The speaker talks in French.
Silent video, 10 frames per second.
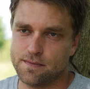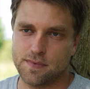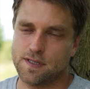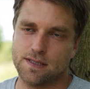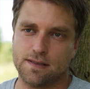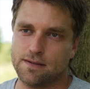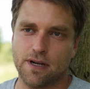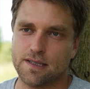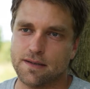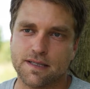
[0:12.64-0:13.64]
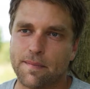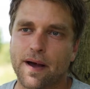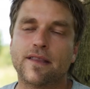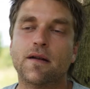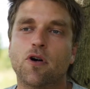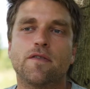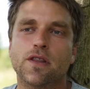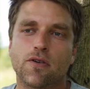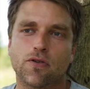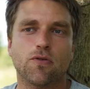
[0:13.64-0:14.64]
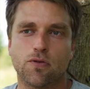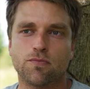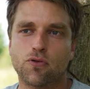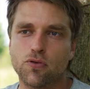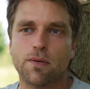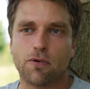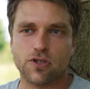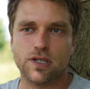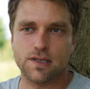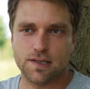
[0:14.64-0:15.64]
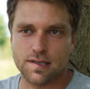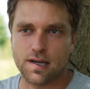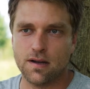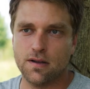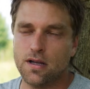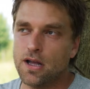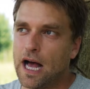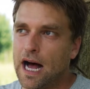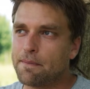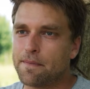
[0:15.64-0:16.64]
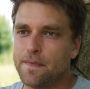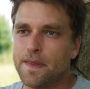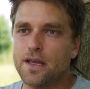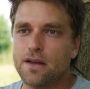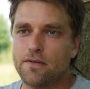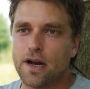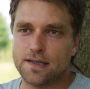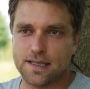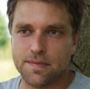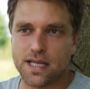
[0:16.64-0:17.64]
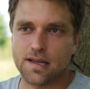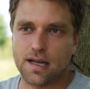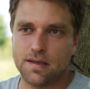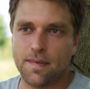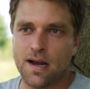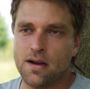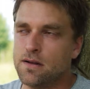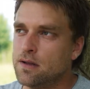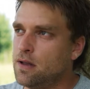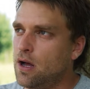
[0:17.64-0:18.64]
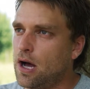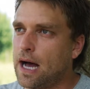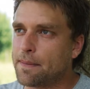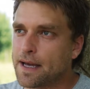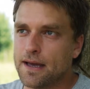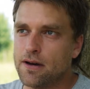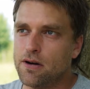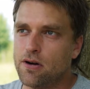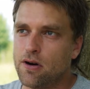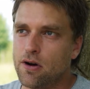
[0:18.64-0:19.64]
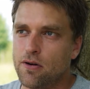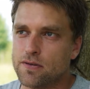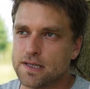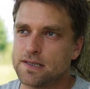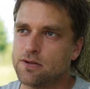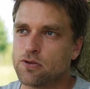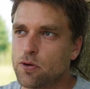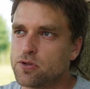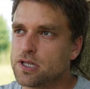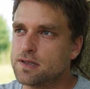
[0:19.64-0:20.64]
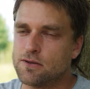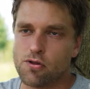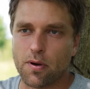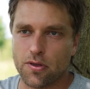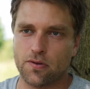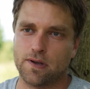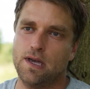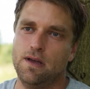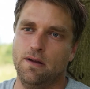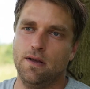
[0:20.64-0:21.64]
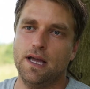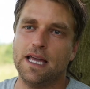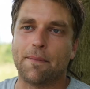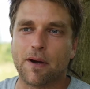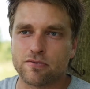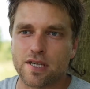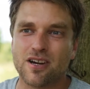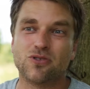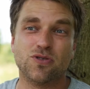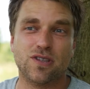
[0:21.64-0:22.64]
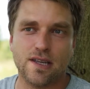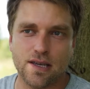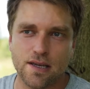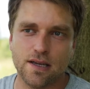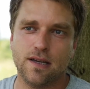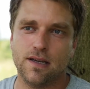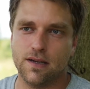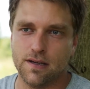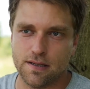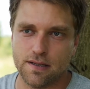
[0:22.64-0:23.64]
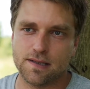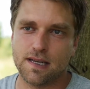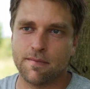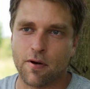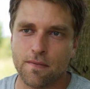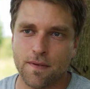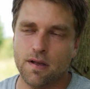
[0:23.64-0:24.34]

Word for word: ça, paraît tellement évident que beaucoup des projets, c'est ça. Donc c'est le bien-être Voilà, c'est le bien-être animal. Après, ça, c'est notre objectif, c'est notre porte d'entrée. Et après, on y rajoute des éléments.